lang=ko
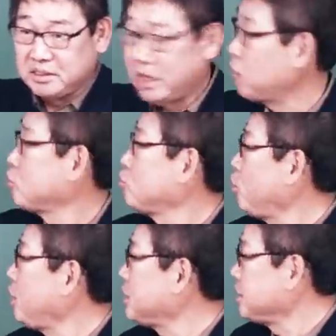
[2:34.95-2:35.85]
나가서
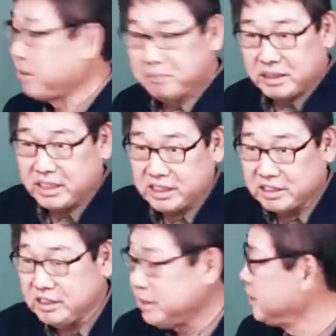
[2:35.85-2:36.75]
튀어야 된단 말이야.
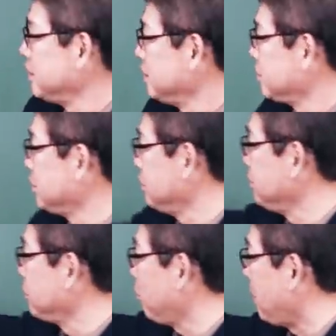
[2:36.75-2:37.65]
그지? 이거
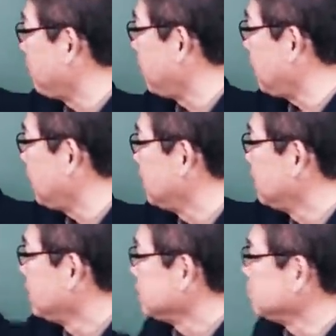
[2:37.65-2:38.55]
임이고 봐봐.
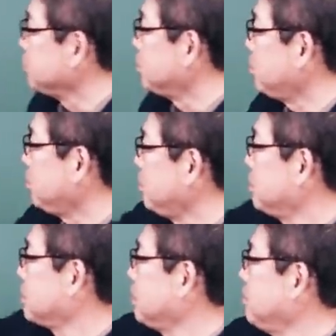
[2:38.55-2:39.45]
임이고
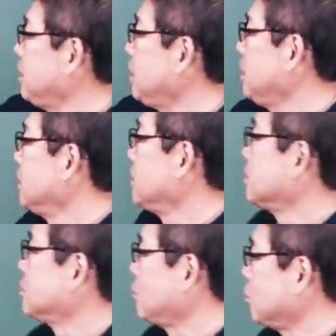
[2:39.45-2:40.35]
그다음에
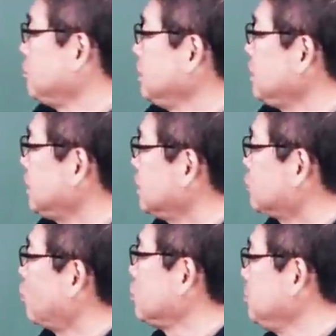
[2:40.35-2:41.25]
정임이
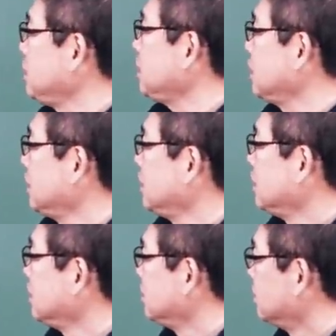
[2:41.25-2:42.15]
정임이
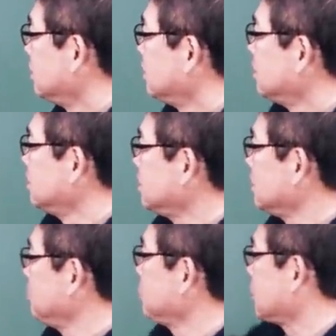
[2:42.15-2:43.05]
응?
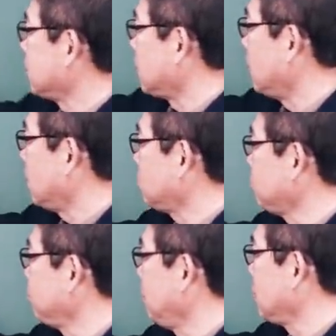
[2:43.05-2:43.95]
임자잖아.
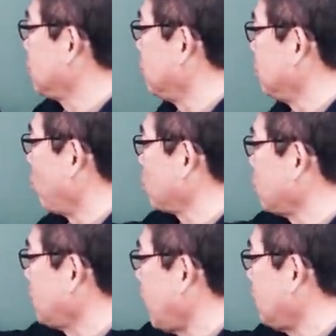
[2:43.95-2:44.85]
그럼 뭐야 이거
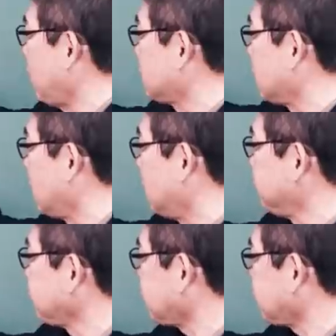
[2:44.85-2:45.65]
여기서 다 나왔잖아.